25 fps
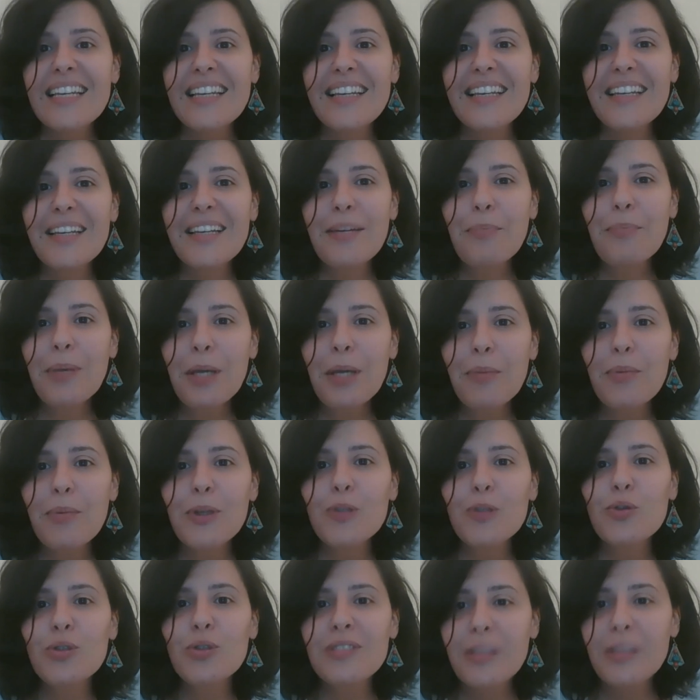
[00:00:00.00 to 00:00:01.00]
آه، بحب
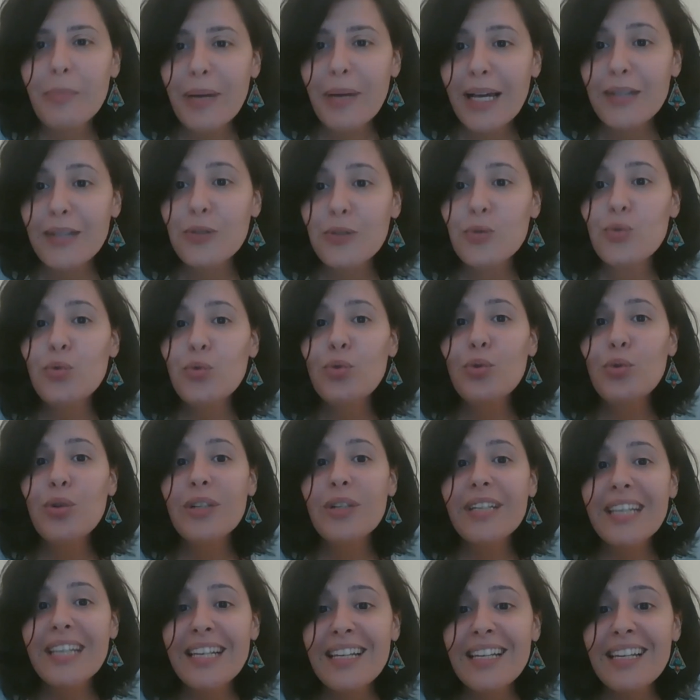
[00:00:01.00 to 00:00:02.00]
انكم
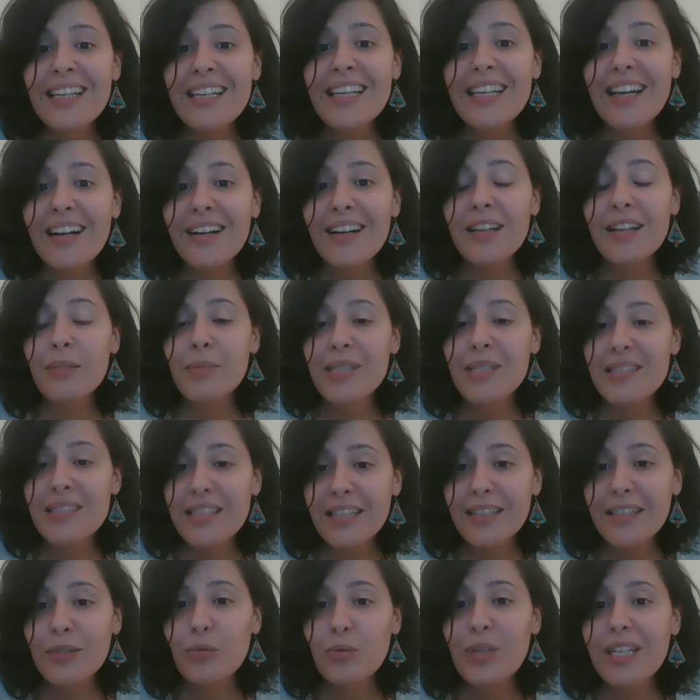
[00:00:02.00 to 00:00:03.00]
تبعتوه كل اللي قال
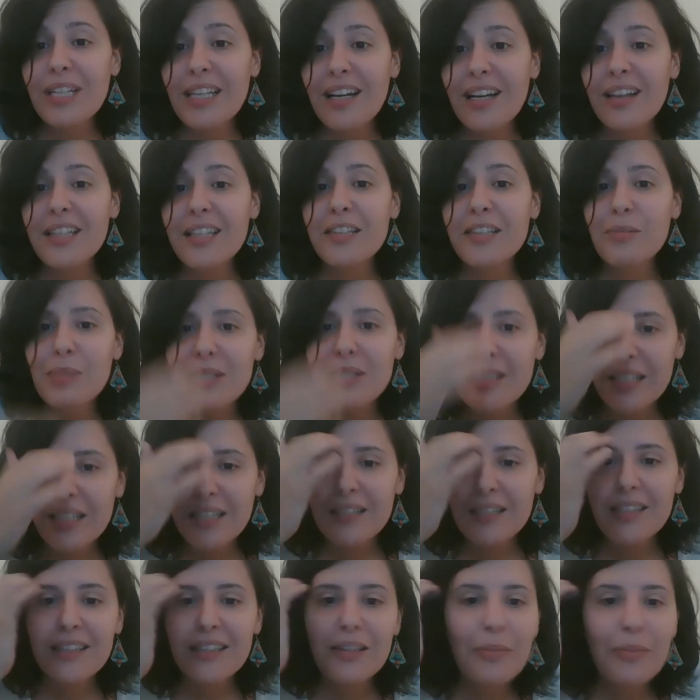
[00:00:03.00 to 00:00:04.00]
مستعد واللي قالت
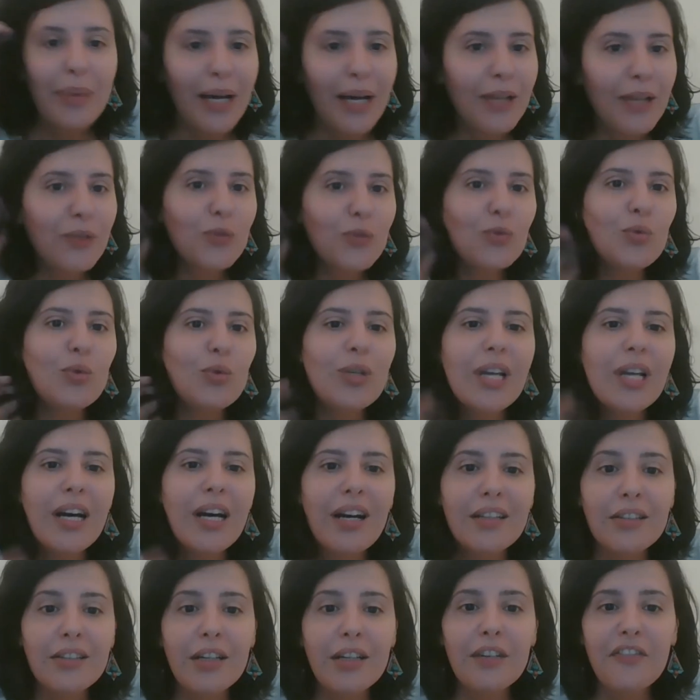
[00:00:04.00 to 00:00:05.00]
مستعده تبعتوه
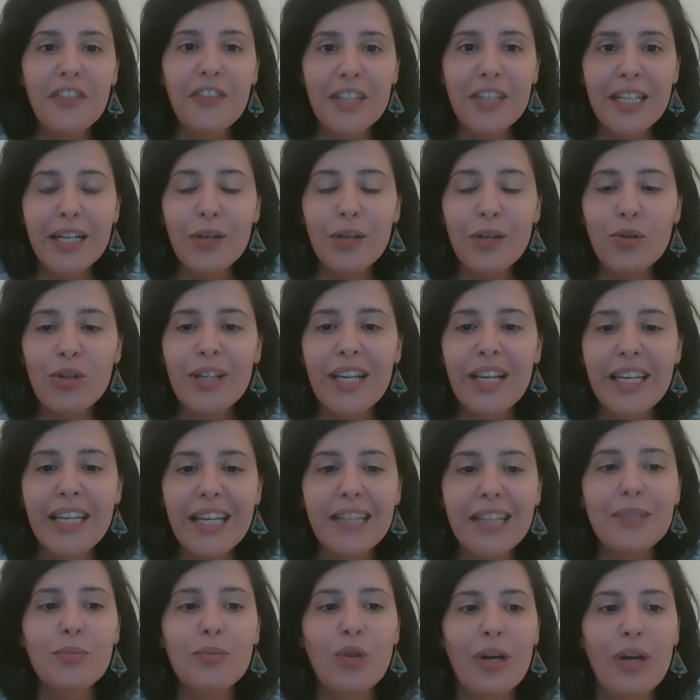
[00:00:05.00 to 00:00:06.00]
لاعضاء فرقكم
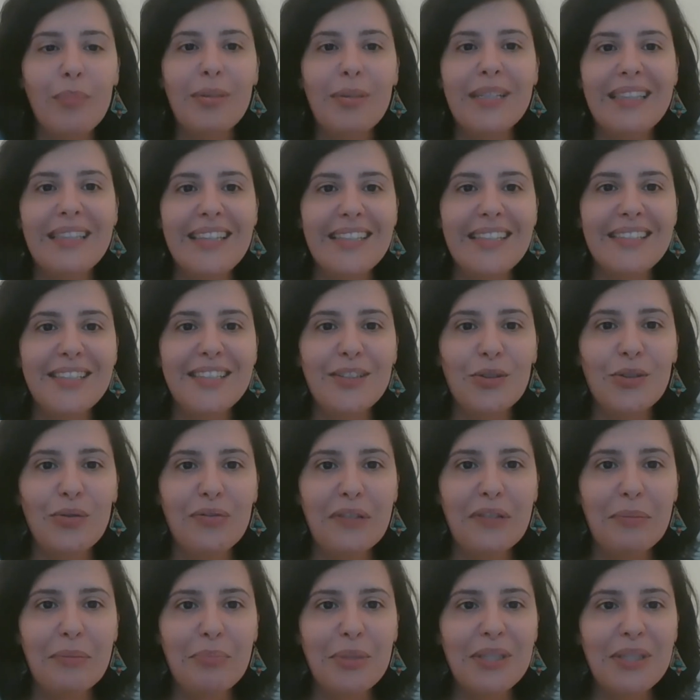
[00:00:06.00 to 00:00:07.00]
ليقدموا قبل 30
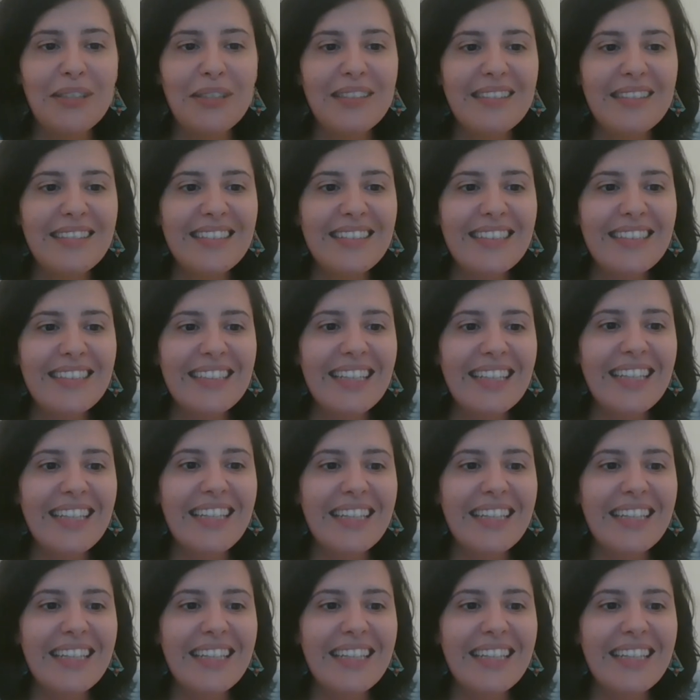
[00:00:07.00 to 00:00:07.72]
نوفمبر